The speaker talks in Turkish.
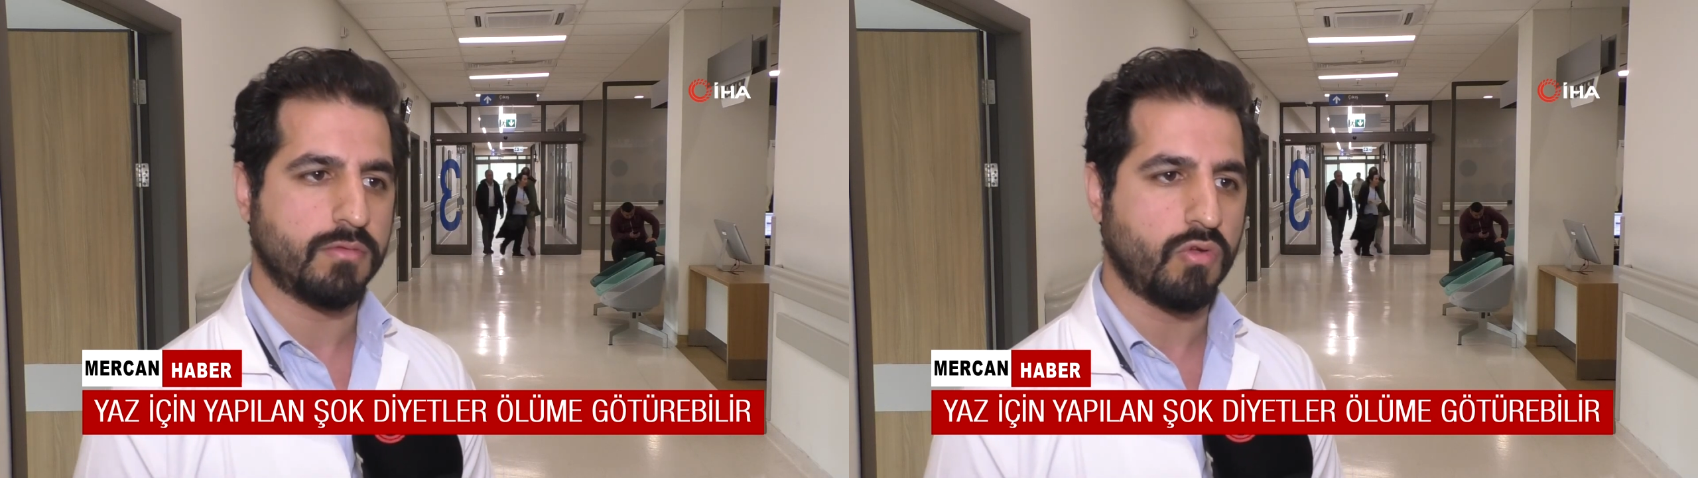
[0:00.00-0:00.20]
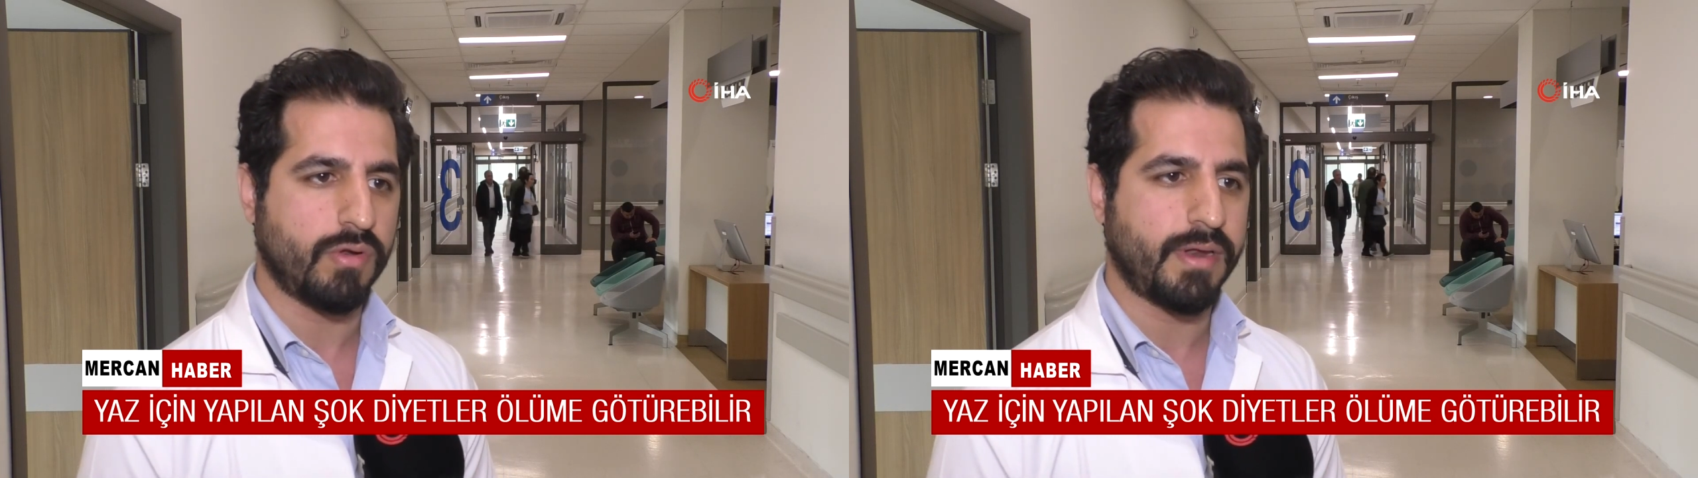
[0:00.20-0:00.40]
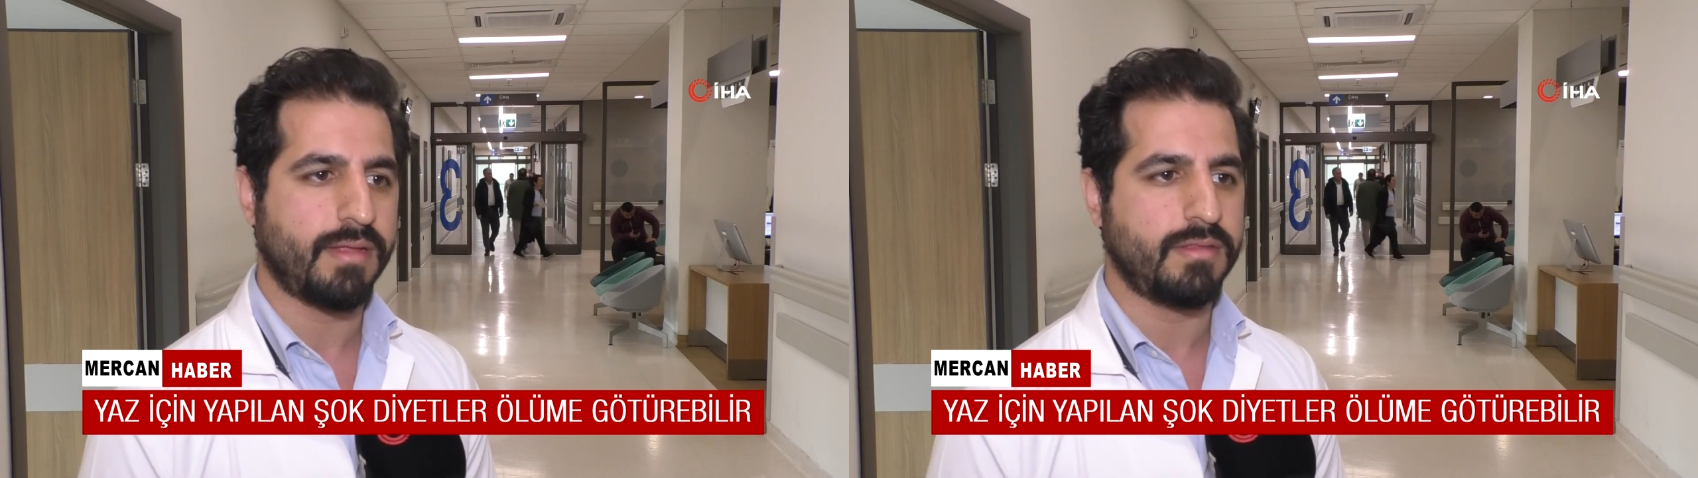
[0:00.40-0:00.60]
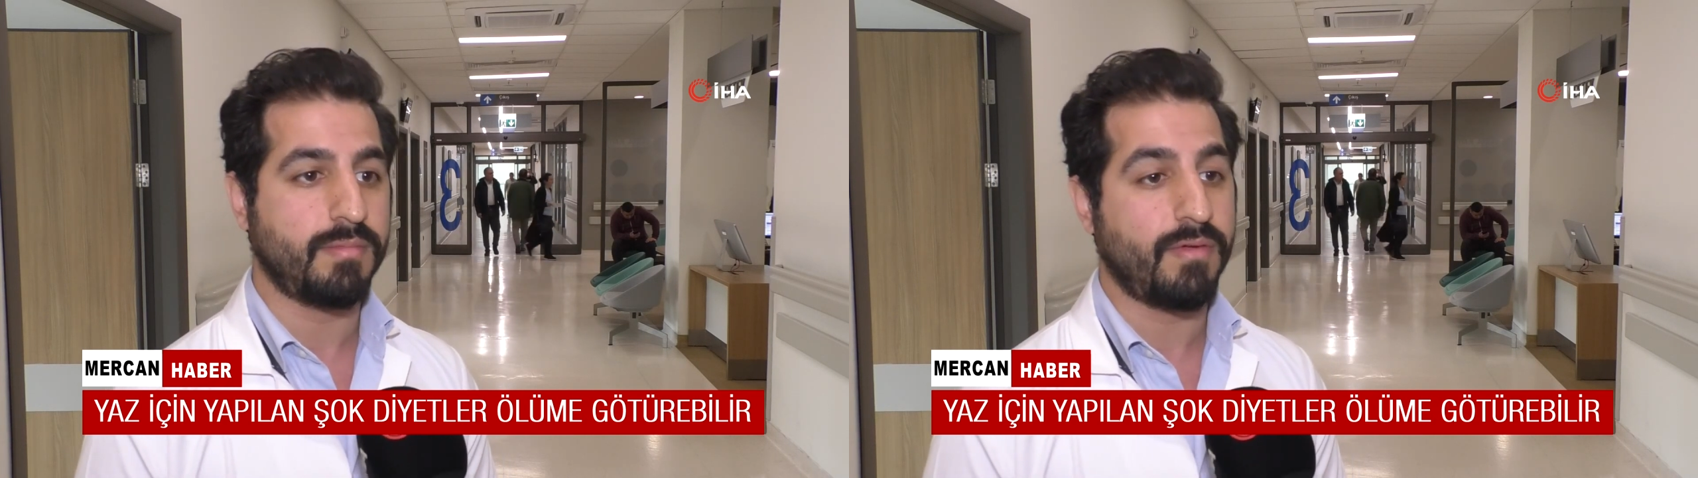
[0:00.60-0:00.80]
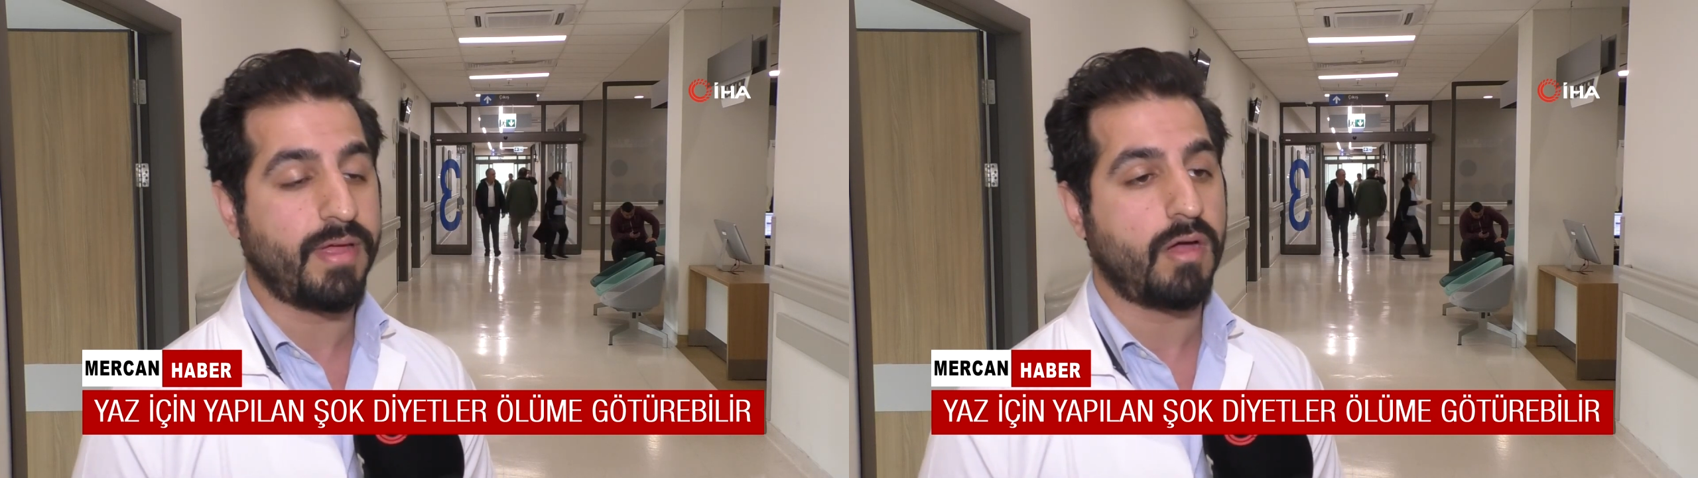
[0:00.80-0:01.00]

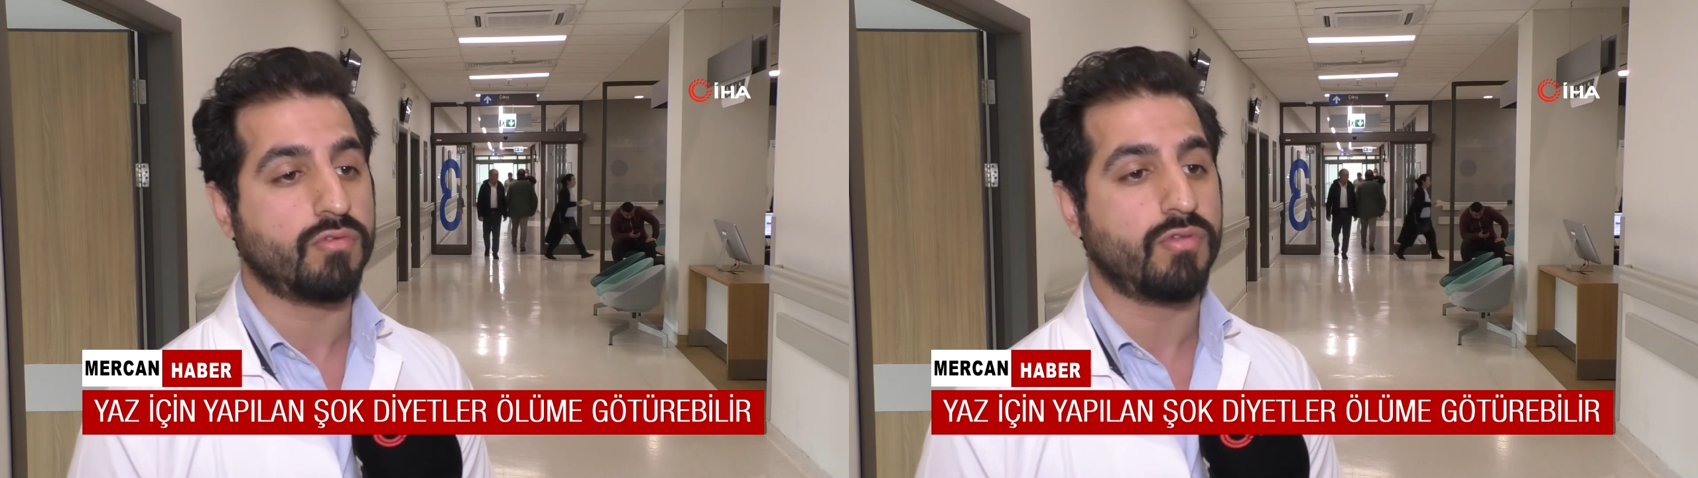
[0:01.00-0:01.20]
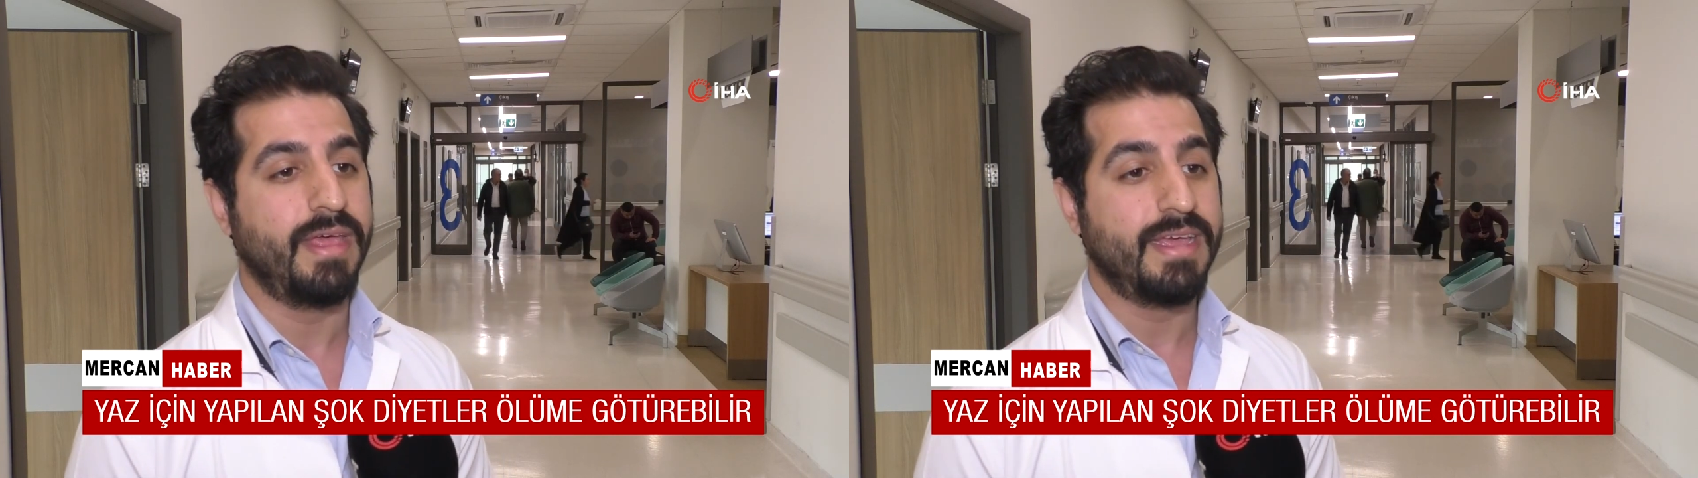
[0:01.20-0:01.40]
yönlendirme veyahut